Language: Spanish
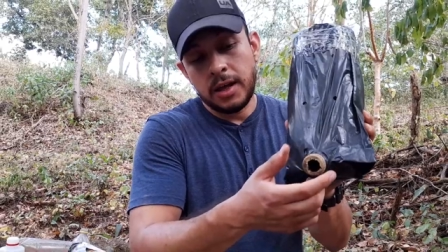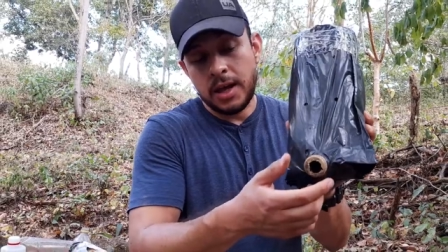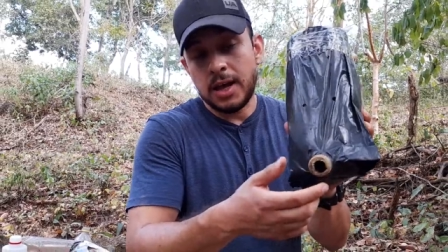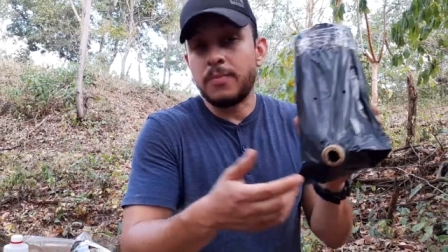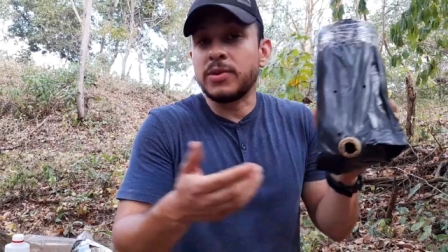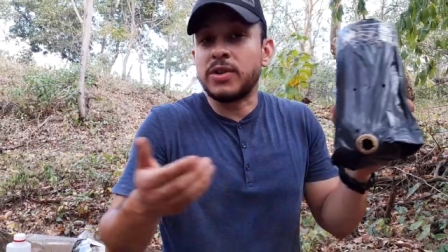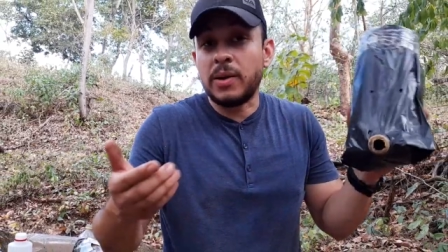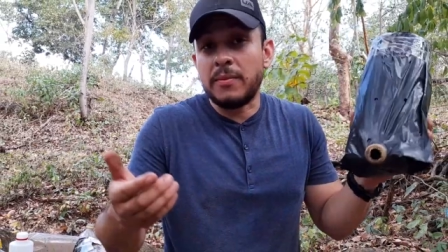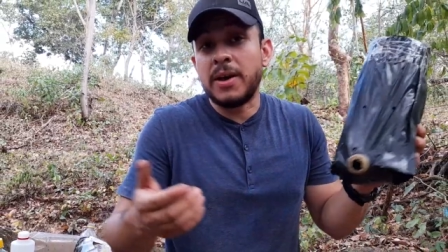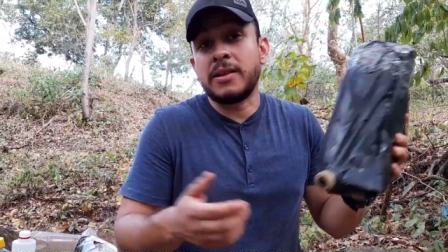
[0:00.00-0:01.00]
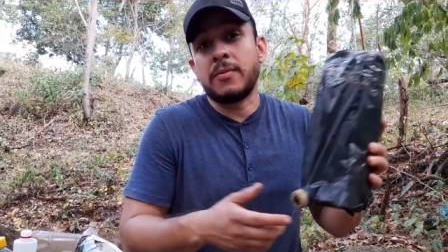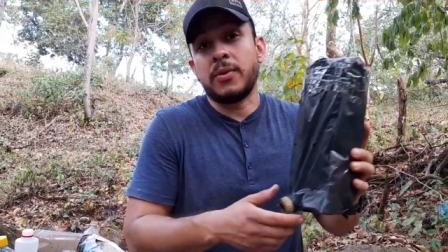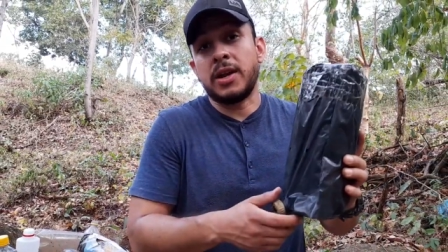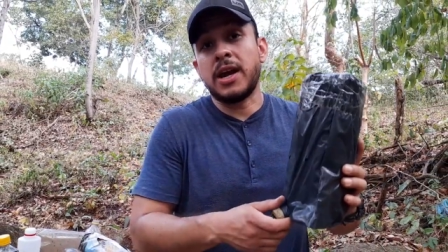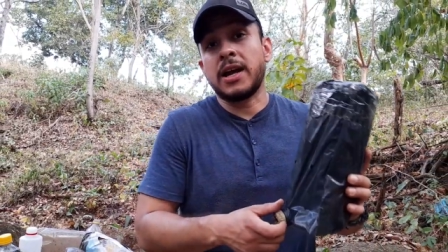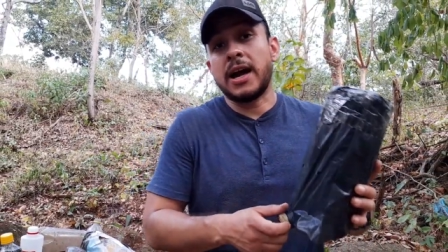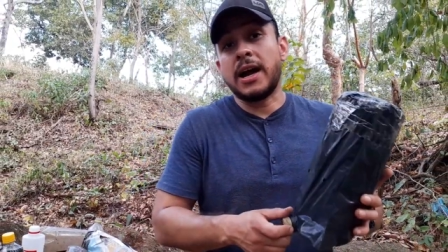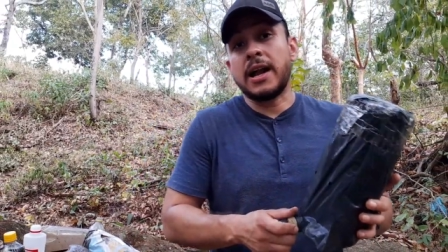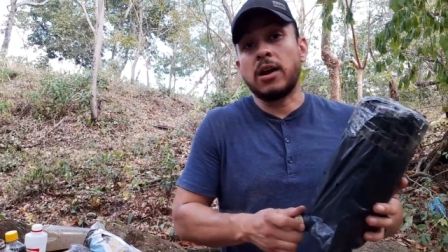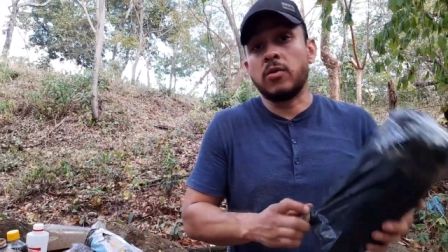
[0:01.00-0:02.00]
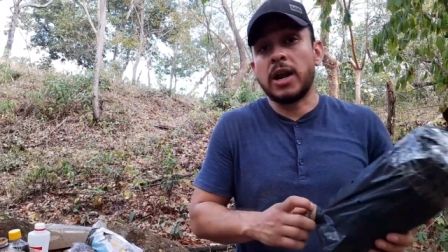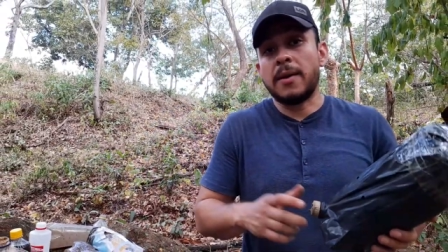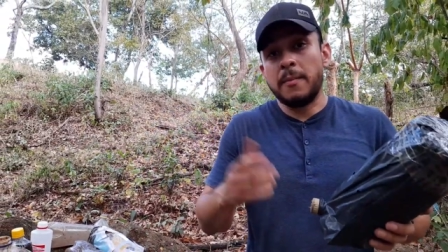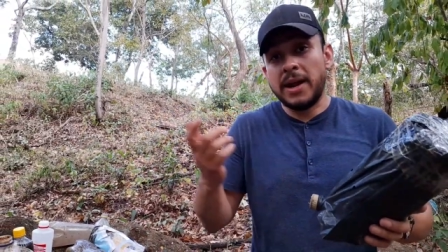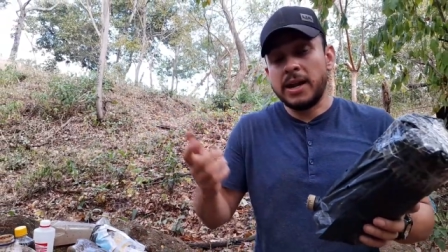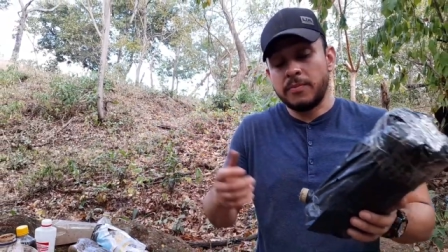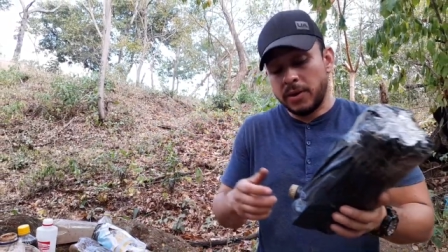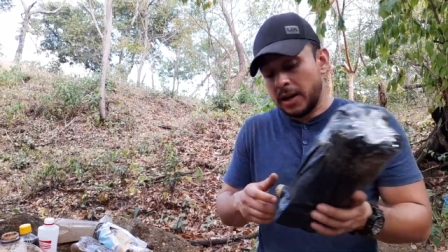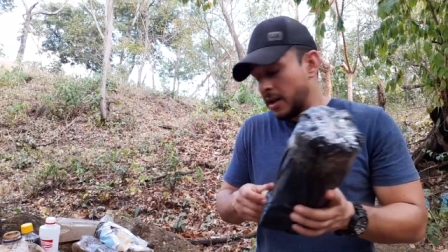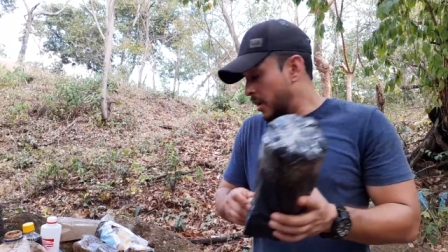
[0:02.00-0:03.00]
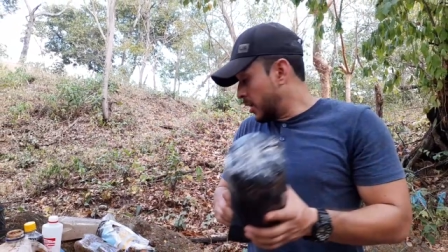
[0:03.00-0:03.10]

eh, y posiblemente podrían caer algunas melíponas.